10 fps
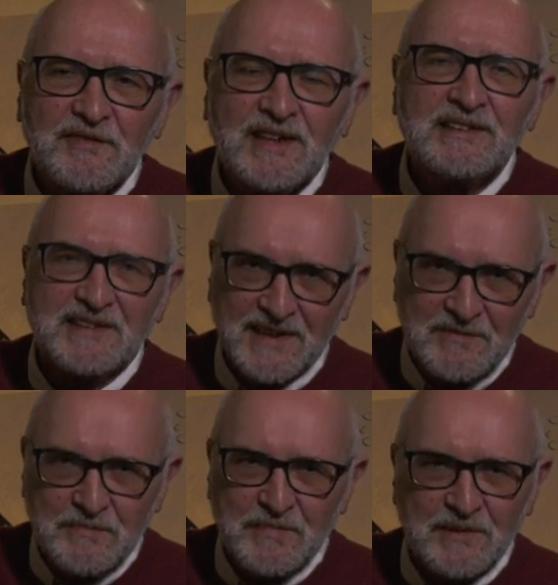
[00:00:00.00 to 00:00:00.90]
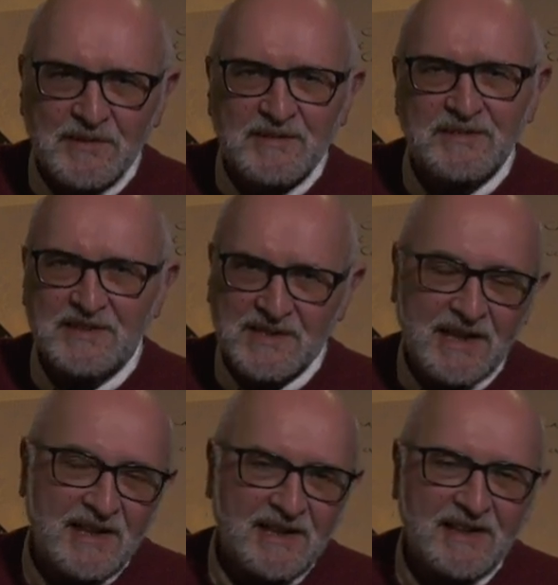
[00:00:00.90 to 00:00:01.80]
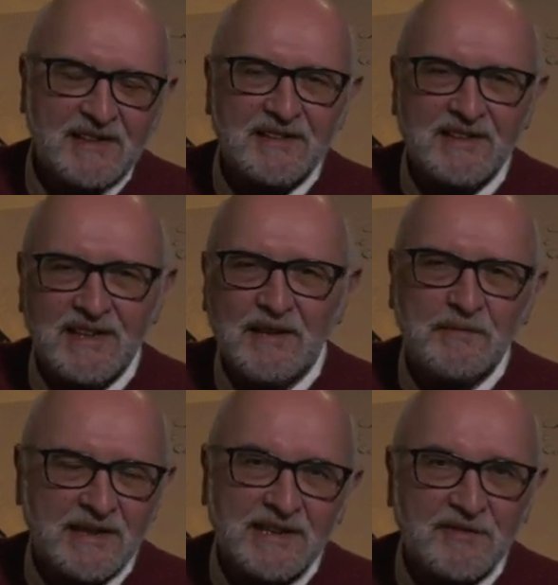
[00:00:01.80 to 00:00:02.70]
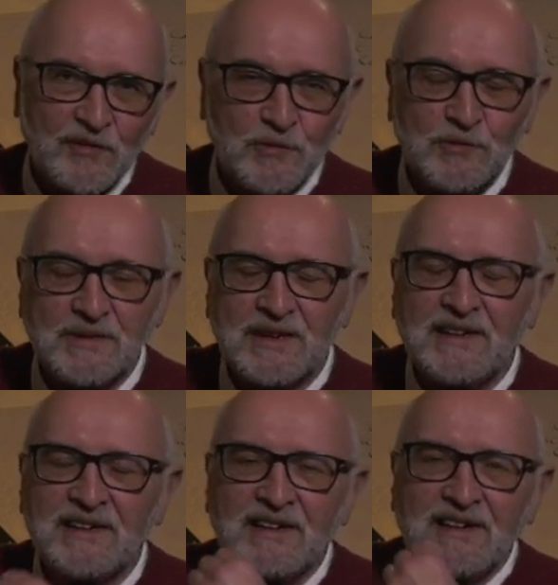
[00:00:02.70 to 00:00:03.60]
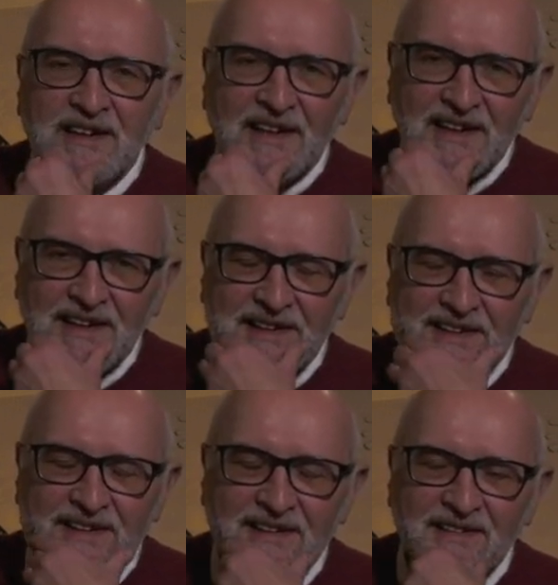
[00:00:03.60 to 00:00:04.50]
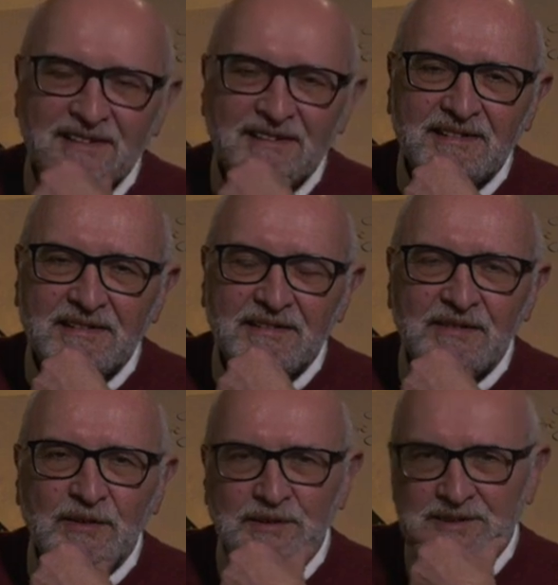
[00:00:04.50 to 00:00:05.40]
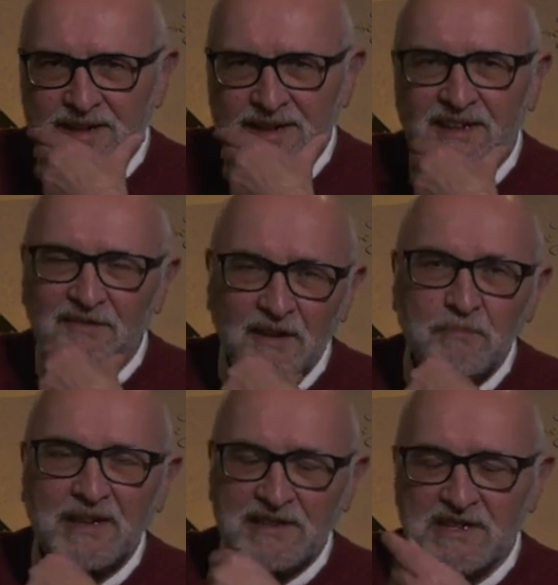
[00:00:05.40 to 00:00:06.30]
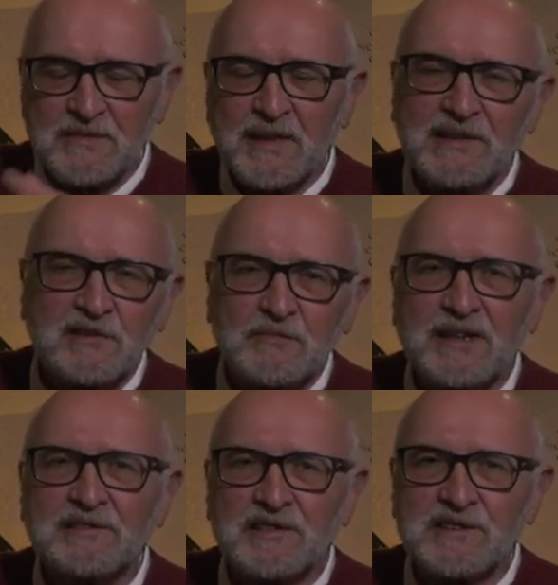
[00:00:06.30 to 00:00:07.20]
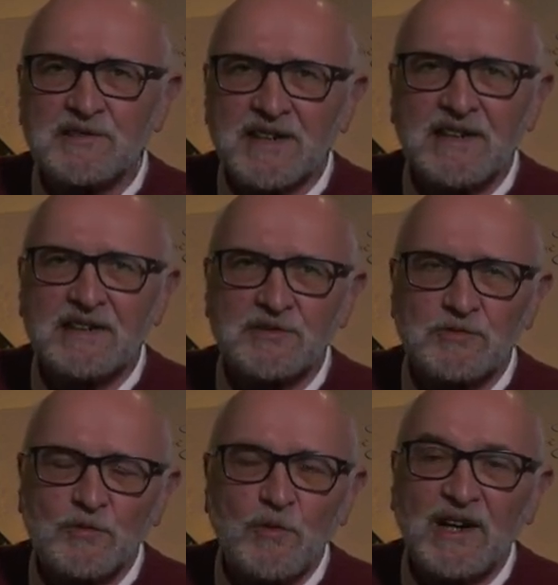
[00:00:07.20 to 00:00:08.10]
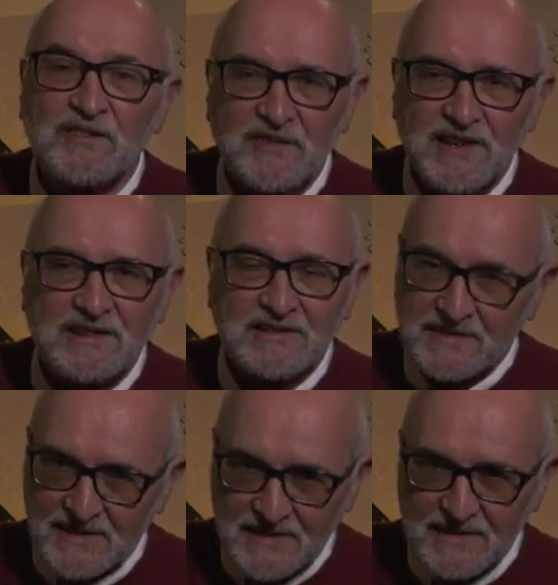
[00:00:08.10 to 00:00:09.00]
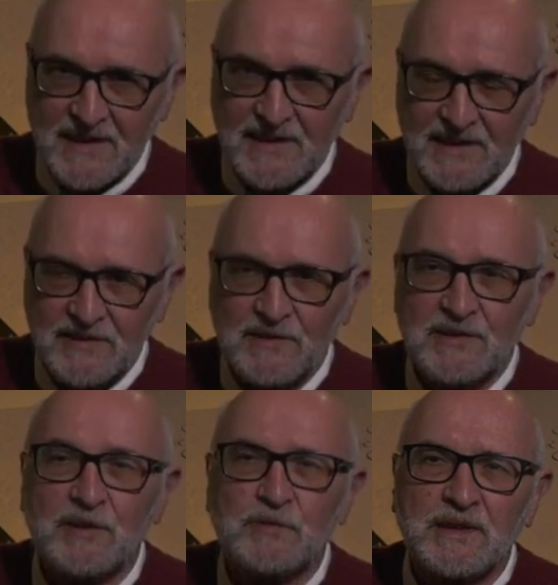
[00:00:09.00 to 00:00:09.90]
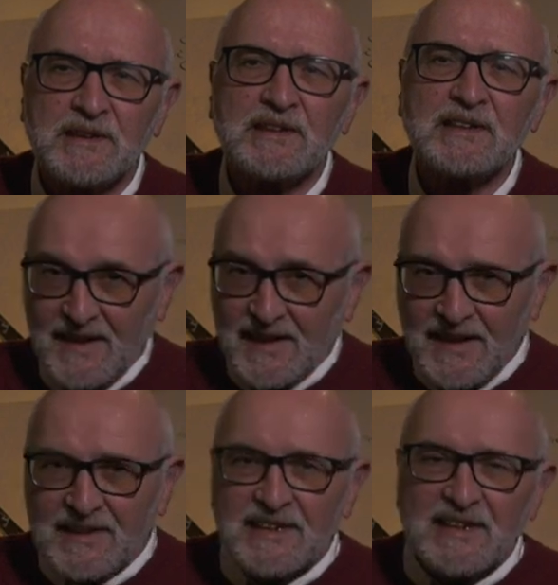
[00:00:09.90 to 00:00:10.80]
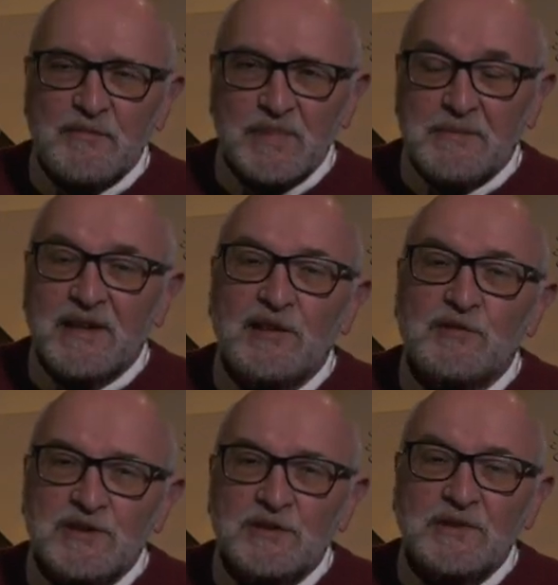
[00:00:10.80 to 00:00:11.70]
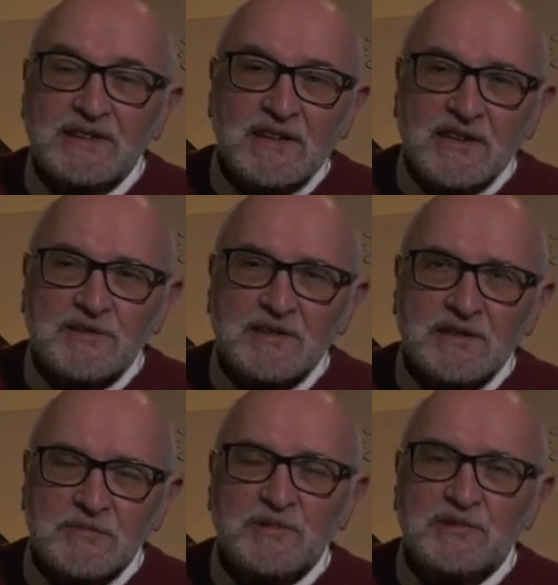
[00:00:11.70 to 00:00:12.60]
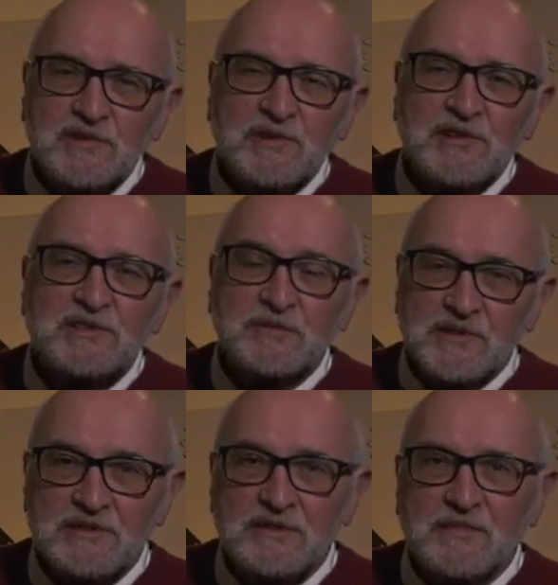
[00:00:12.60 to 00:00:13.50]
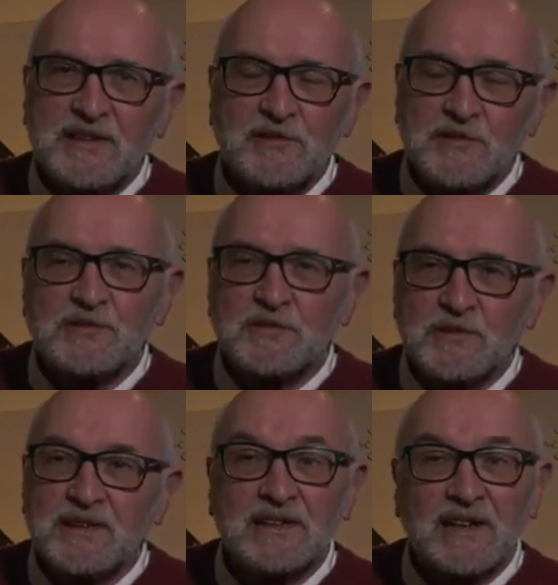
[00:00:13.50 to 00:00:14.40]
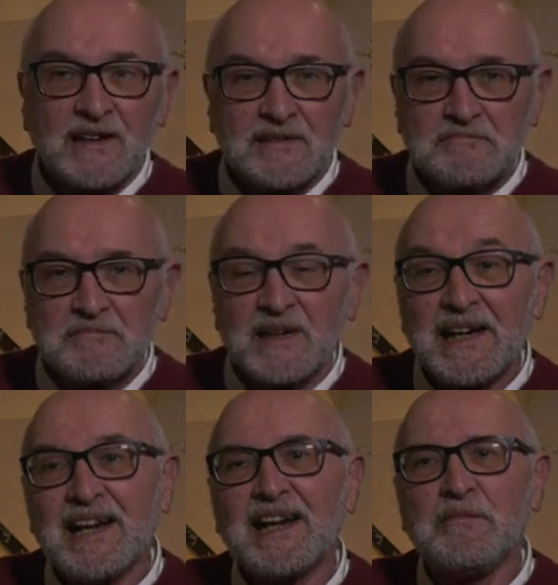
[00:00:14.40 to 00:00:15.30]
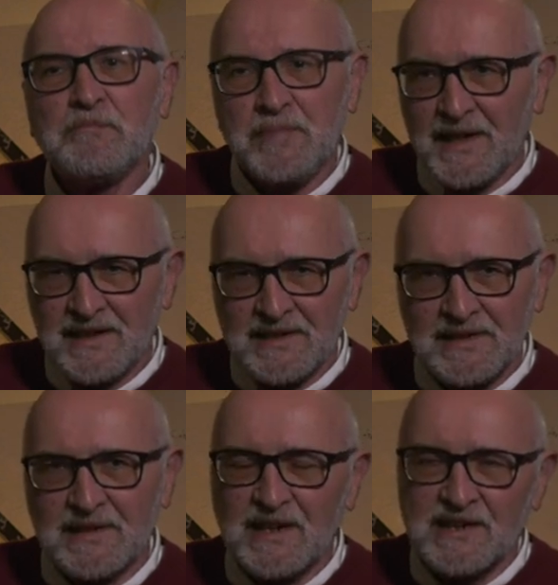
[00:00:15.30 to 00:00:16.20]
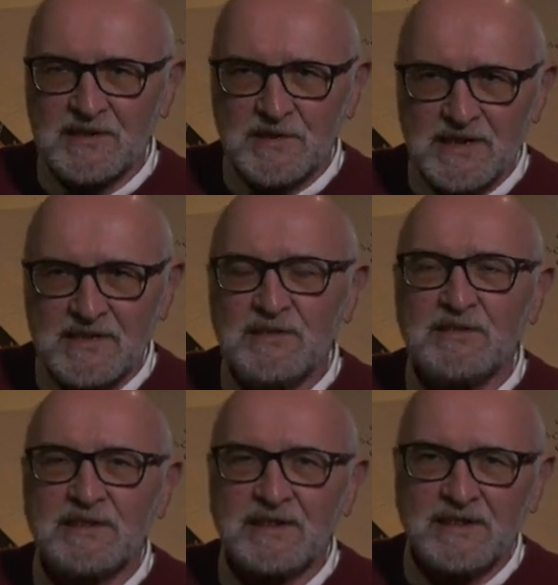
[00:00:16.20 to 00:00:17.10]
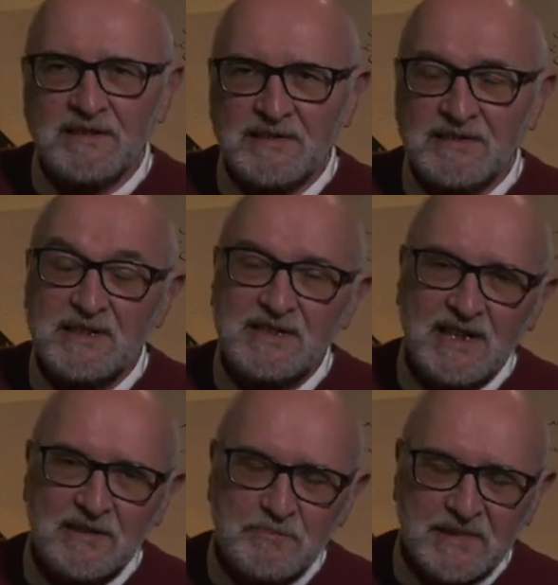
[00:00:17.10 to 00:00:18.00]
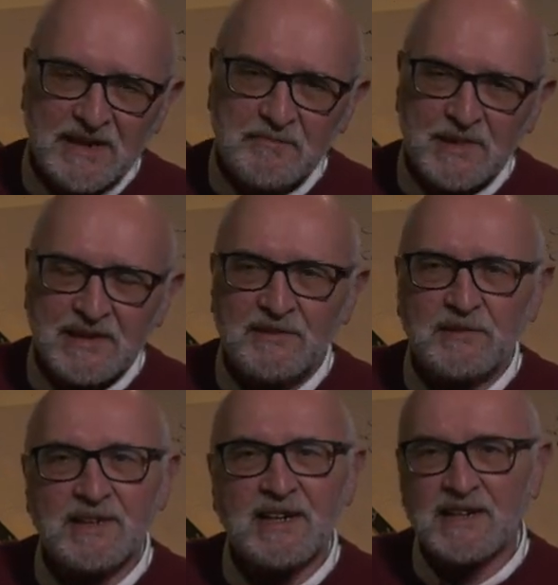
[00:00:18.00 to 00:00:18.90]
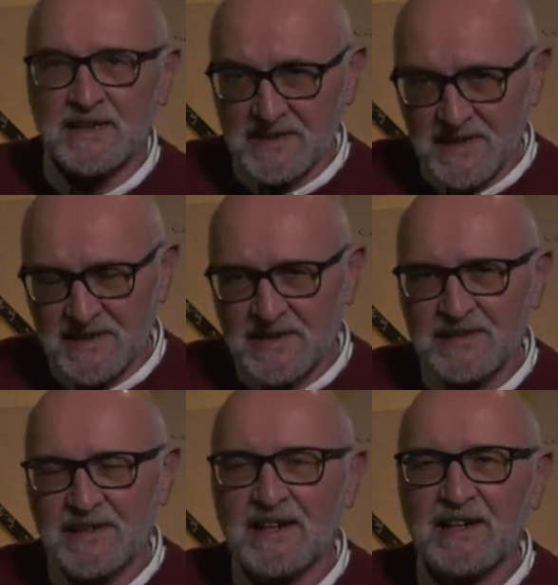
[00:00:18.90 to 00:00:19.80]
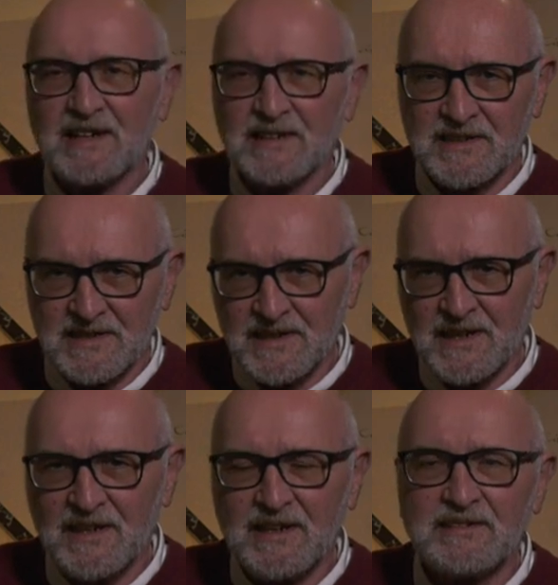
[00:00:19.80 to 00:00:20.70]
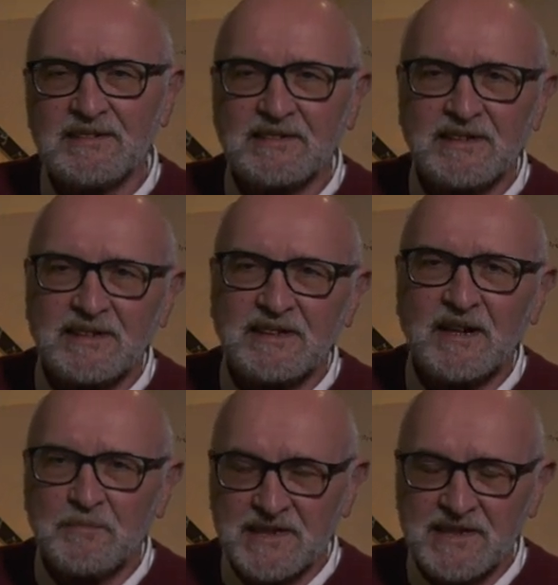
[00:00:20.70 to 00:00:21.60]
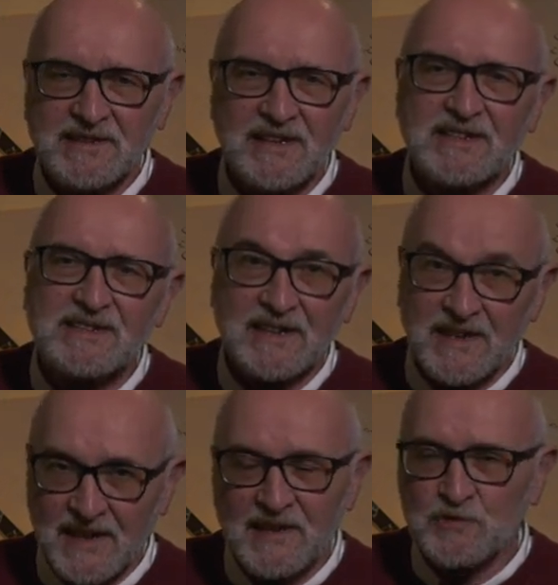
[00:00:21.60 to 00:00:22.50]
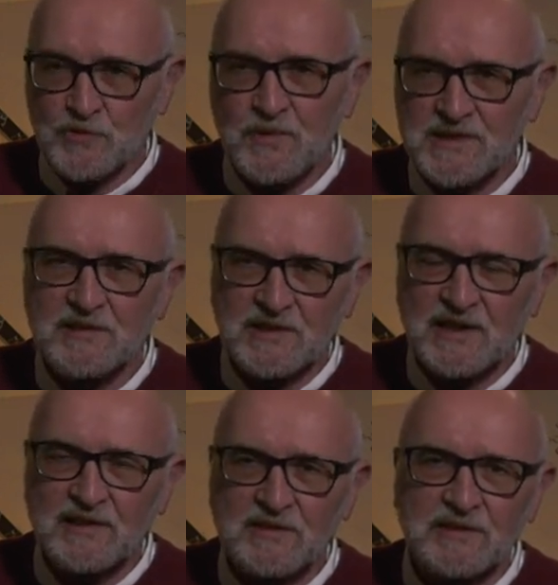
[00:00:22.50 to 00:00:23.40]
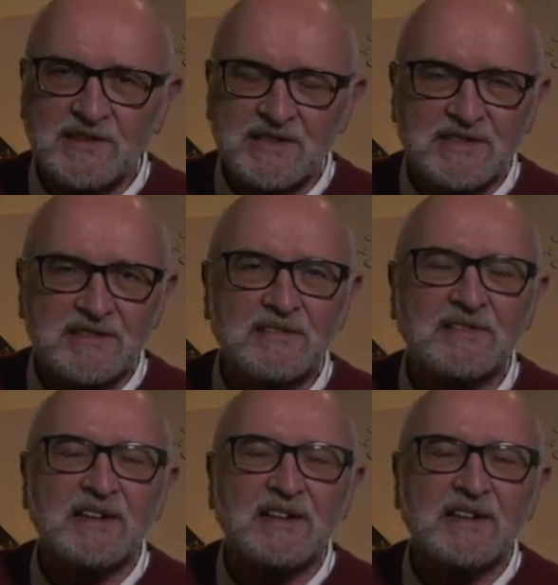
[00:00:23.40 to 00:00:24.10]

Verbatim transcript: frattempo si è chiaramente evoluta e eh, oltre ad aver partecipato a un bando regionale sul welfare di territorio, quindi la rete che prima era costituita dalle società di mutuo soccorso in questo momento è costituita da gran parte delle associazioni sia imprenditoriali, sia sindacali, sia di rappresentanza che su questo territorio esistono.